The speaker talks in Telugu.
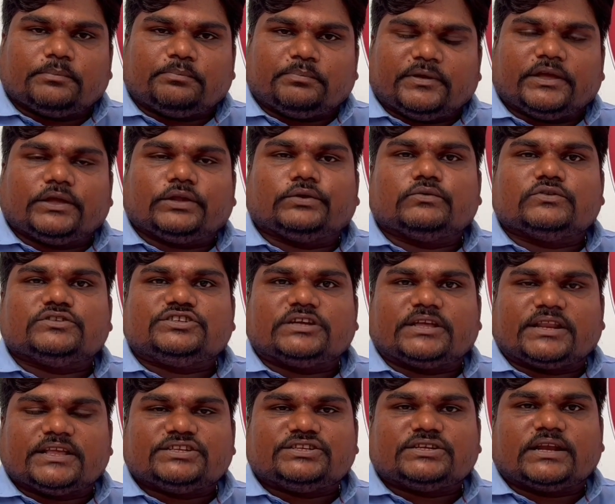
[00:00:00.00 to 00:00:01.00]
పేరు
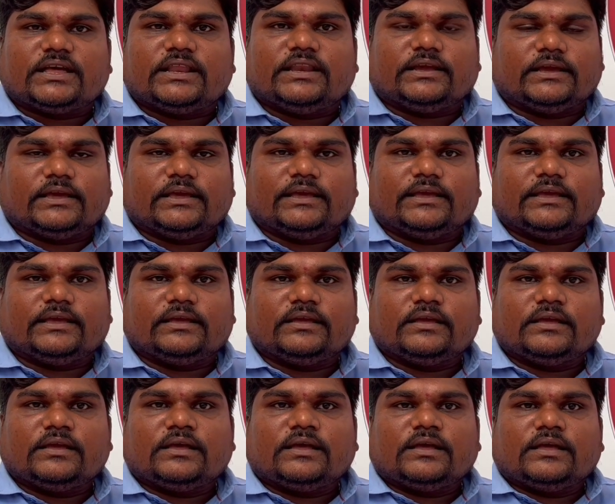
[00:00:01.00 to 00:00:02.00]
ఉచ్చరించడానికే
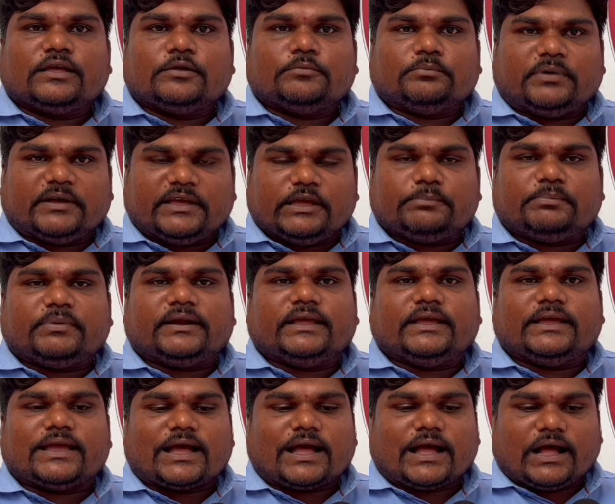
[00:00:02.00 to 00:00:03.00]
భయపడే
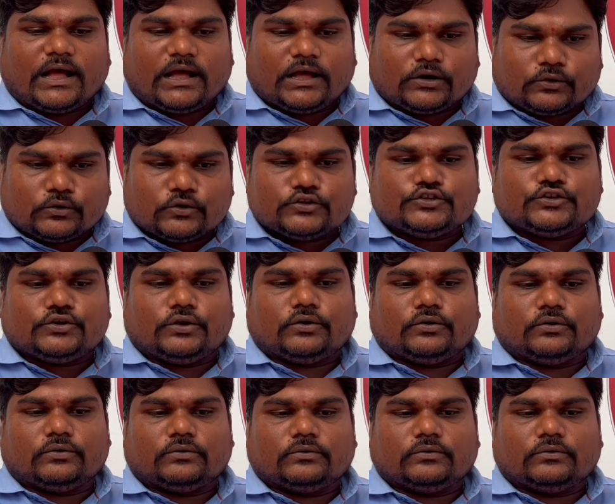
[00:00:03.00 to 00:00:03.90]
ఆ రోజుల్లో